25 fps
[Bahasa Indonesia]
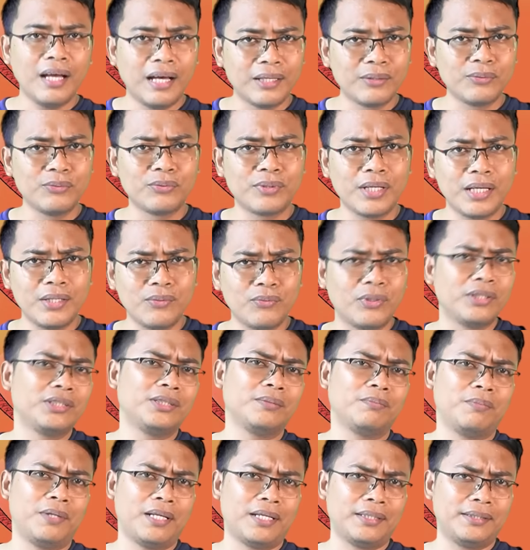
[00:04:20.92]
aturan
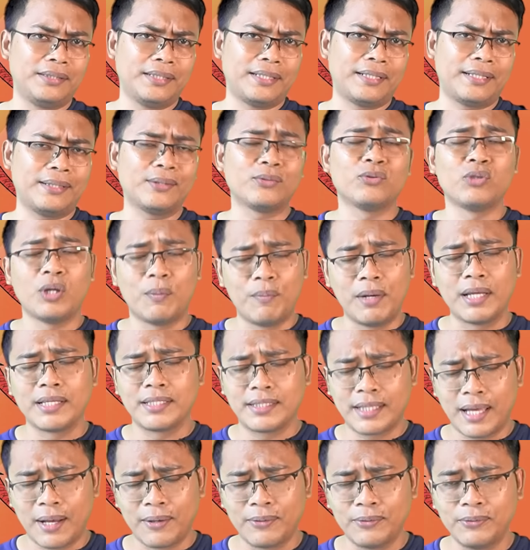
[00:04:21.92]
wajib belajar 12
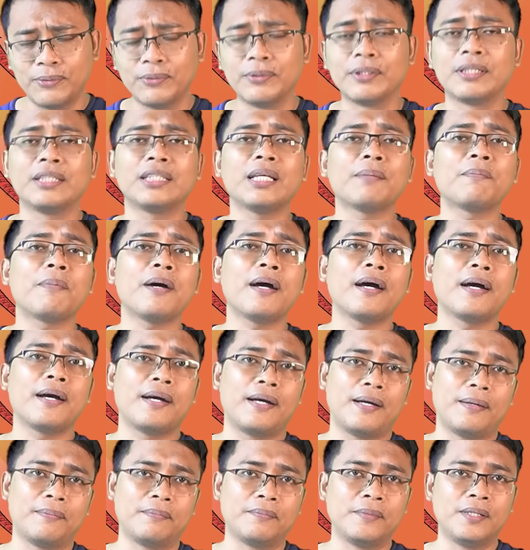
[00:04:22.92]
tahun. Kita
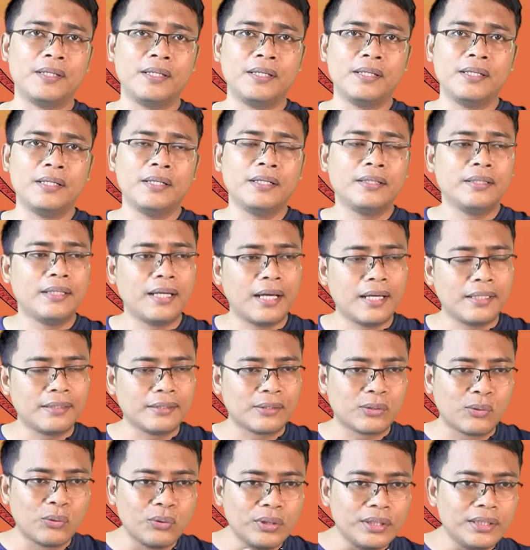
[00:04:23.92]
paham.
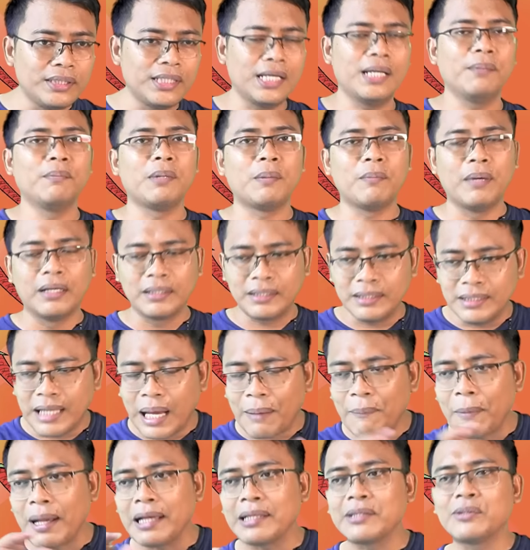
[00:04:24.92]
Dan kuliah memang
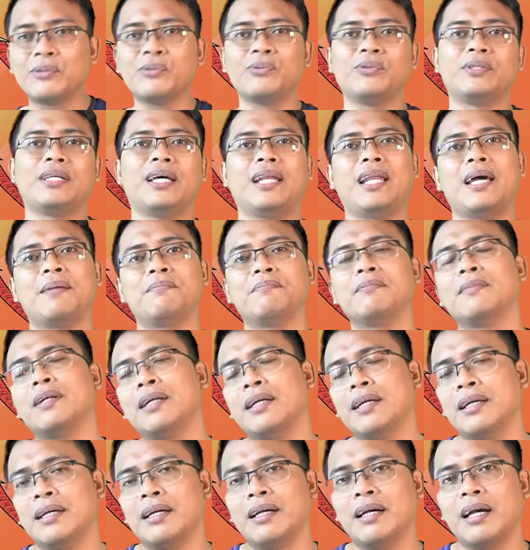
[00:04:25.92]
tidak masuk dalam
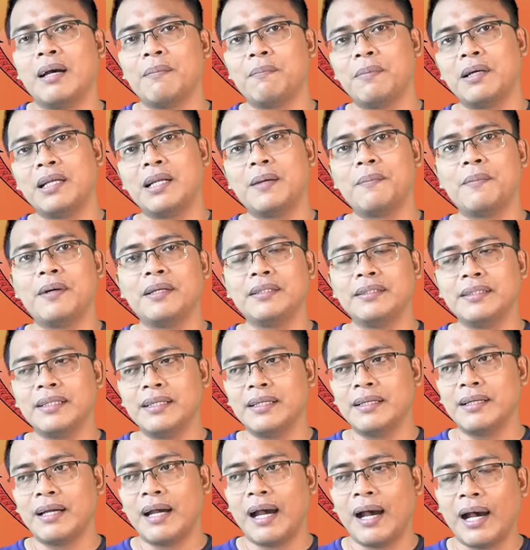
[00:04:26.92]
apa
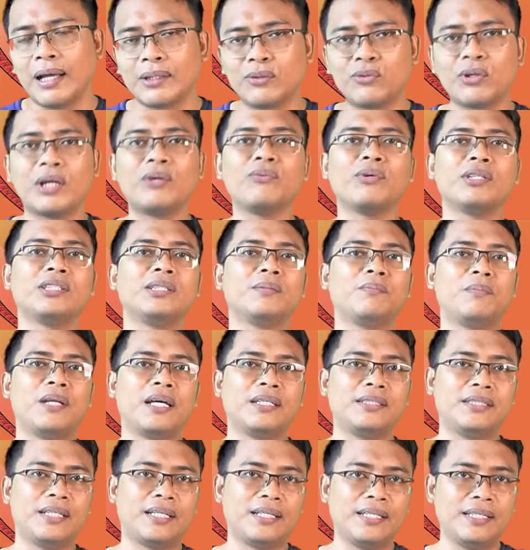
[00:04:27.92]
namanya aturan wajib
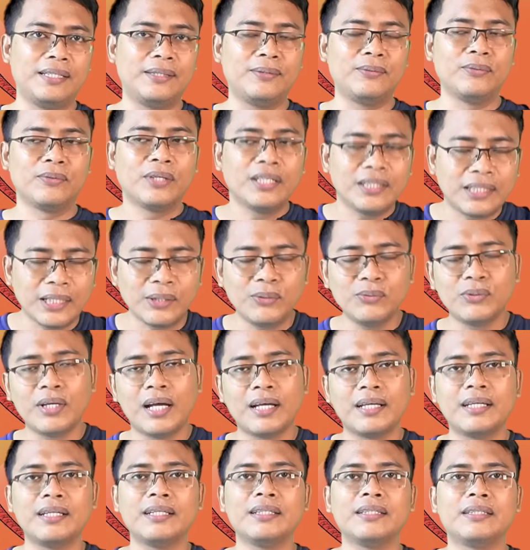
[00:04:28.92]
belajar itu. Kita
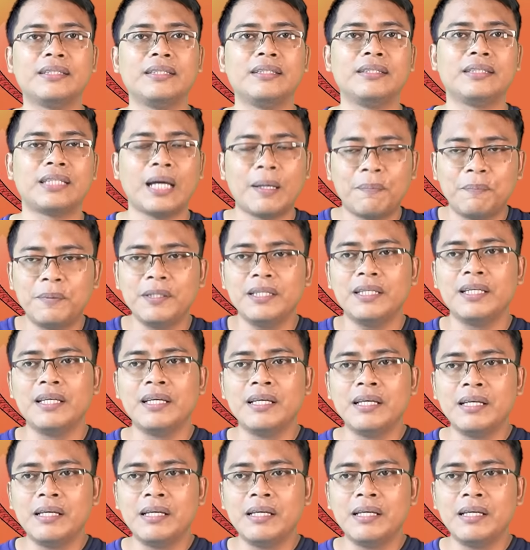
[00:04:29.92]
juga ngerti. Tapi